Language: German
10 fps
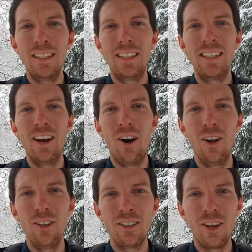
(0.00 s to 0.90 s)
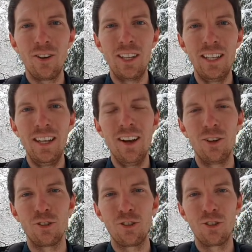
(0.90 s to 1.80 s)
in deinen Alltag
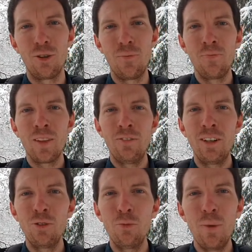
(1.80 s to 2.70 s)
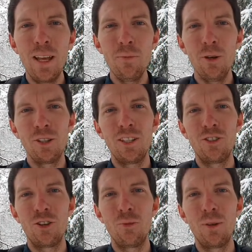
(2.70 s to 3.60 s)
einlatschst. Wenn du mehr möchtest darüber